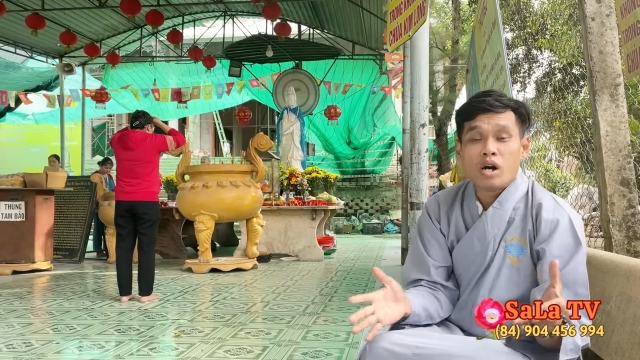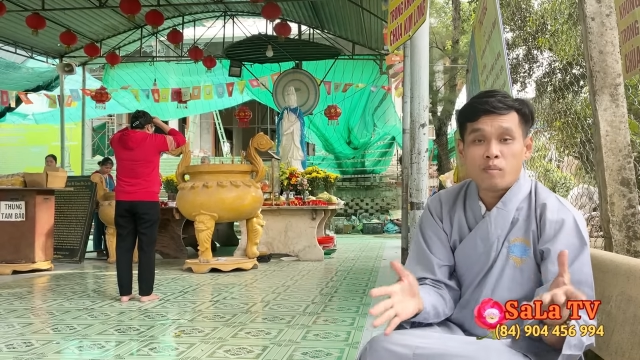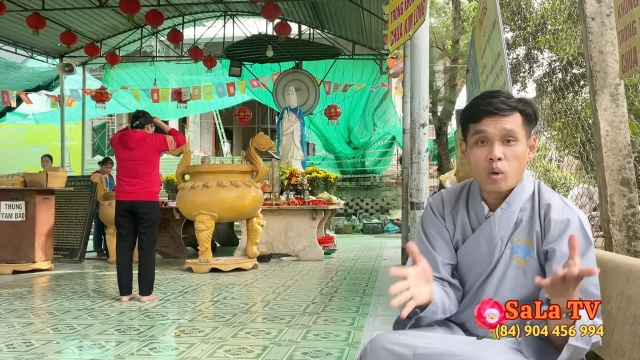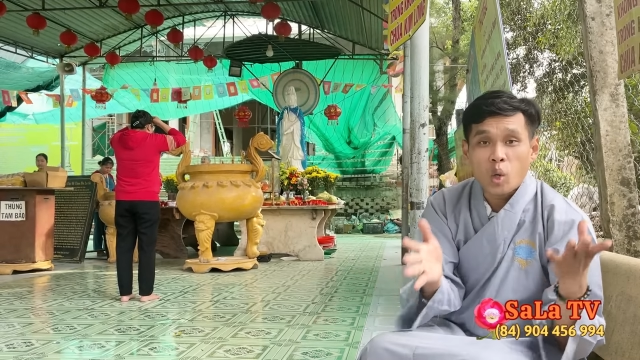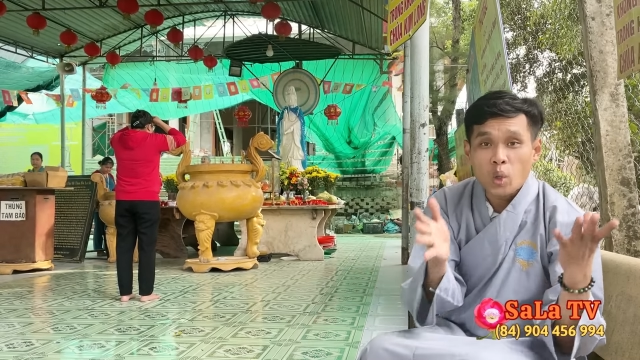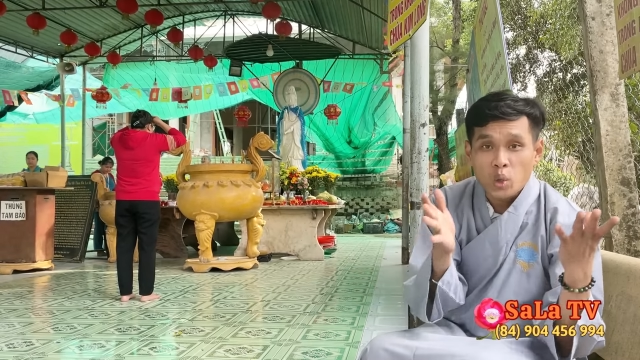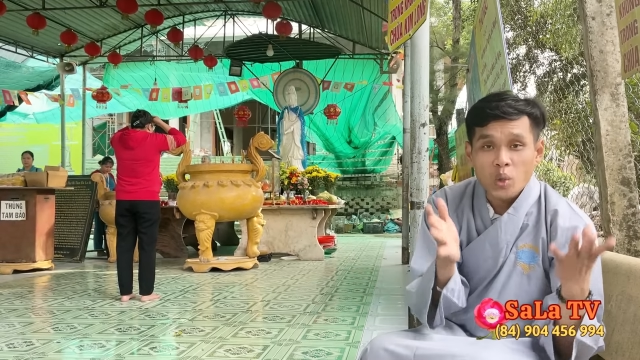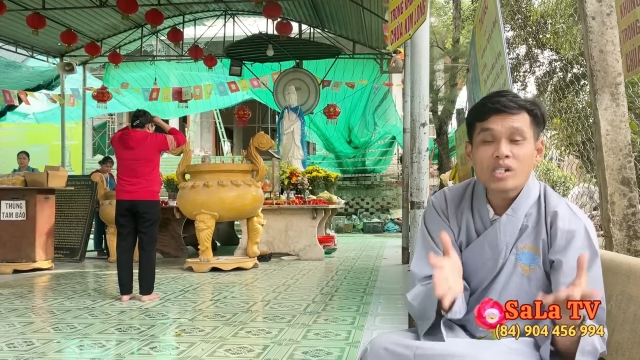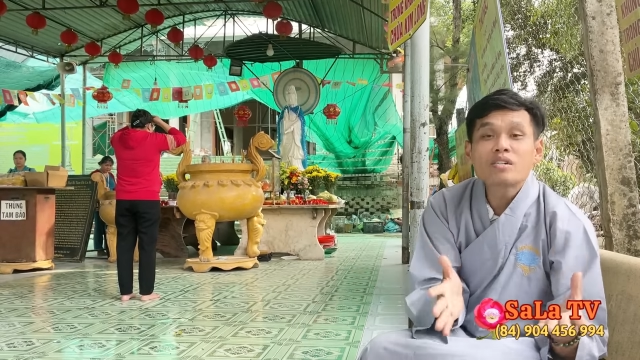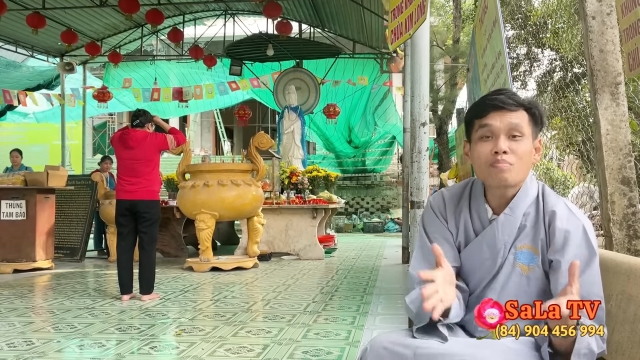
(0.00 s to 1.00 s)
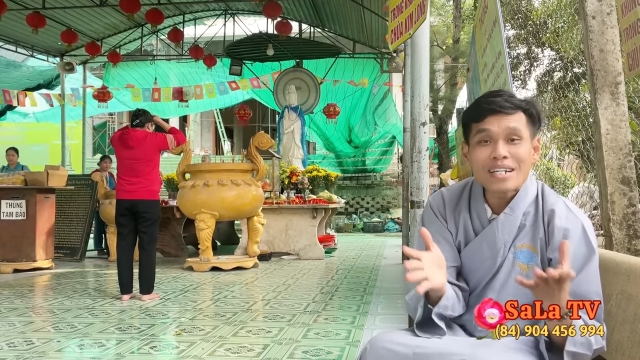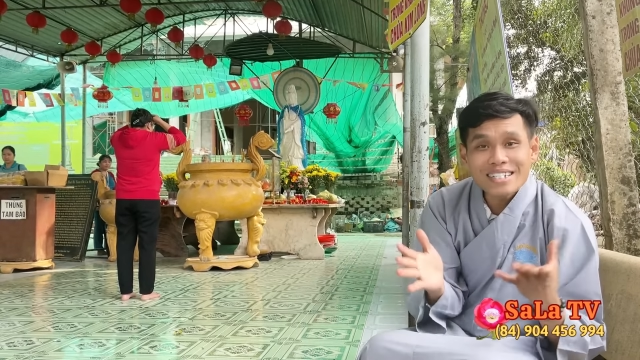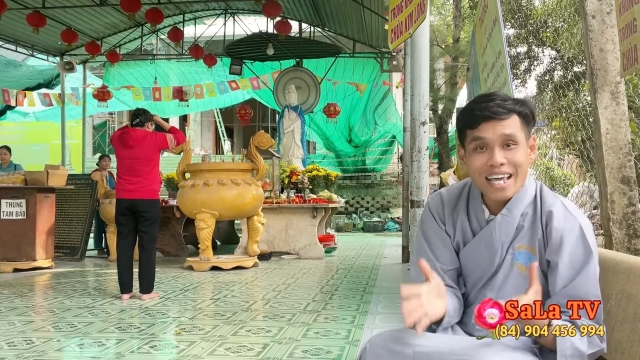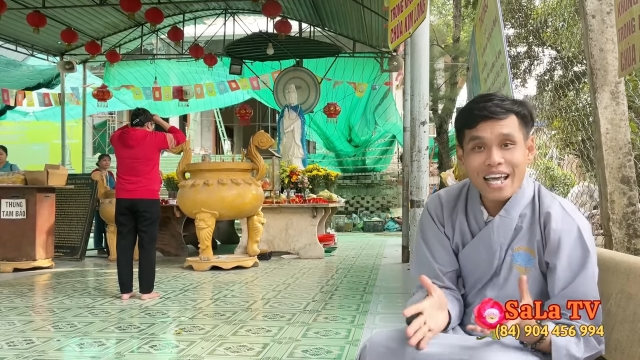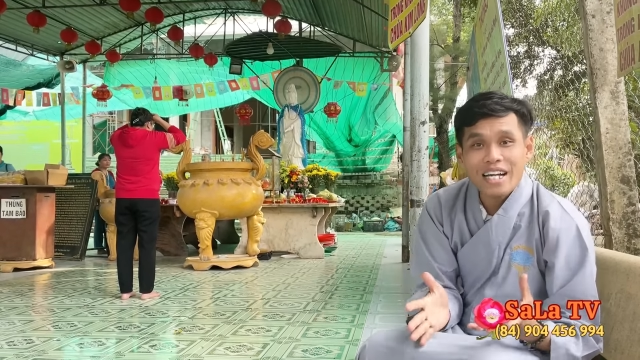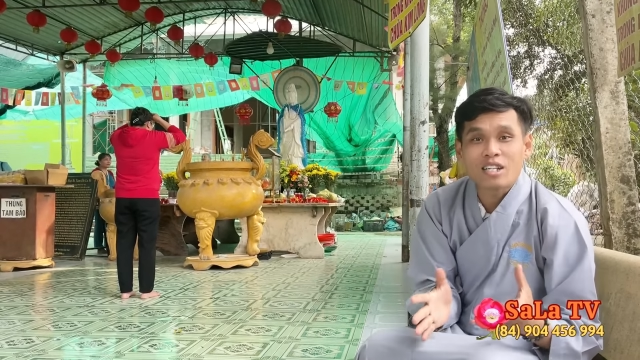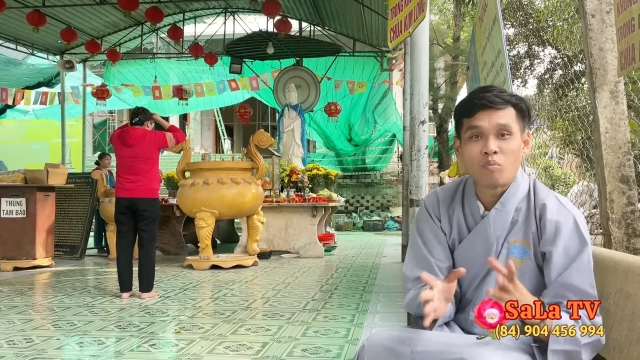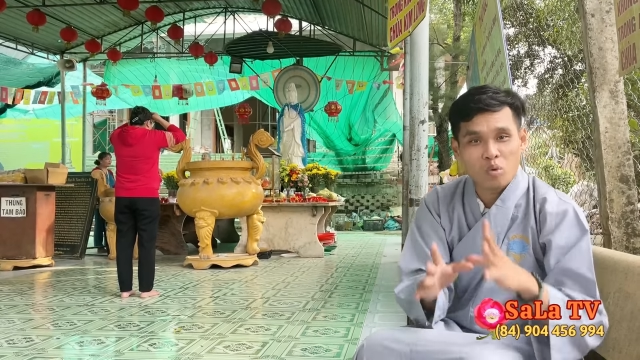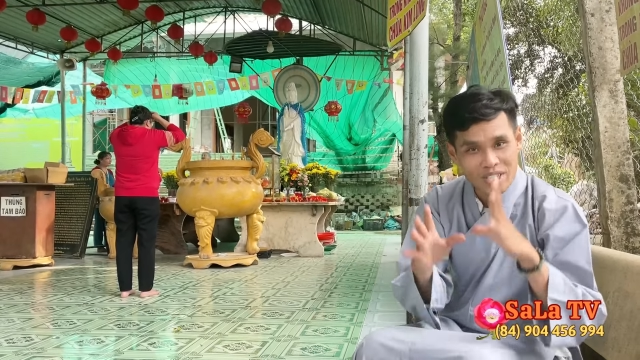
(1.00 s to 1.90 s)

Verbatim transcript: uh, một ngôi chùa Ước Bến Tre trong một